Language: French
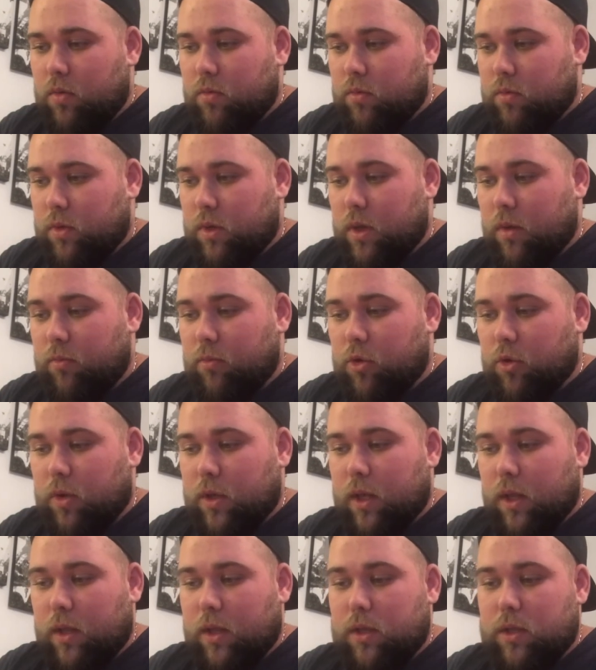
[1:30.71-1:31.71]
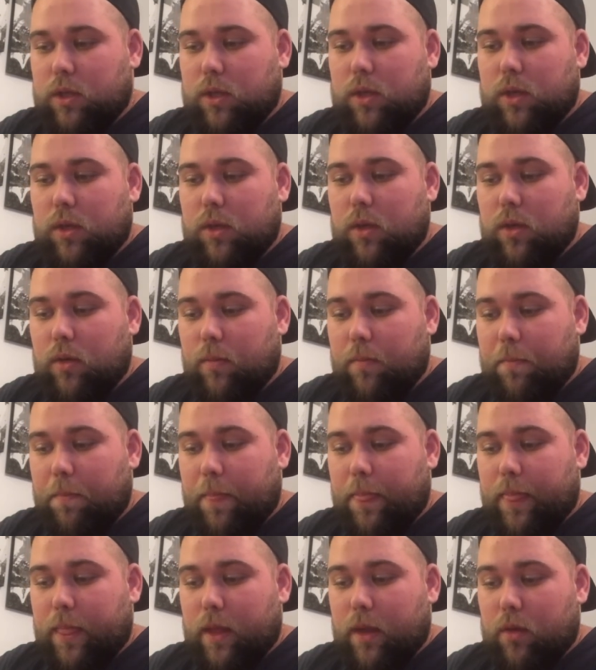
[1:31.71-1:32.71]
Une gamme de 4 liquides
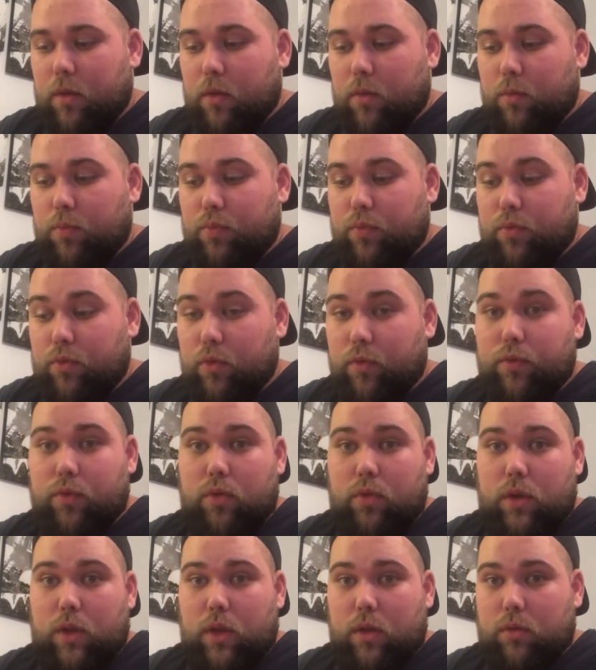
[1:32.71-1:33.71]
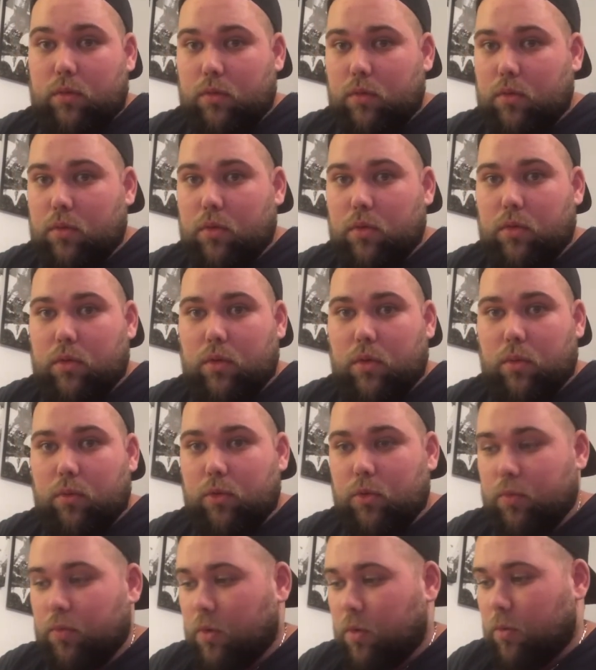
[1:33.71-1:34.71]
plutôt fruités, donc tant
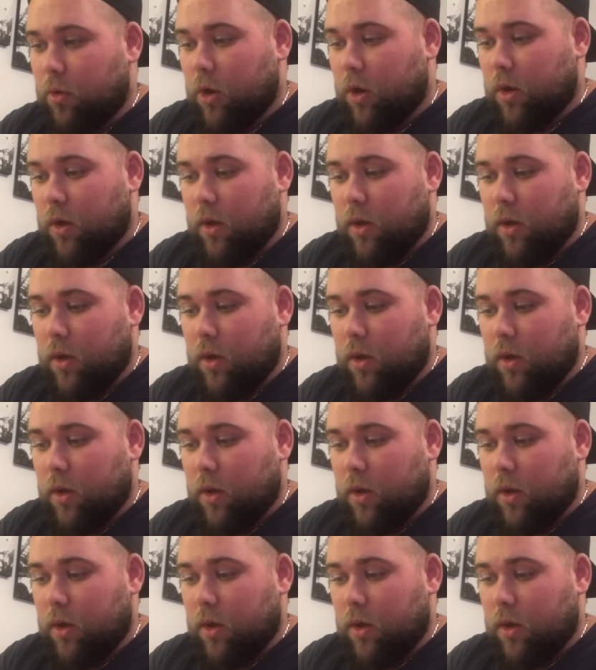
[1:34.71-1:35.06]
mieux pour moi.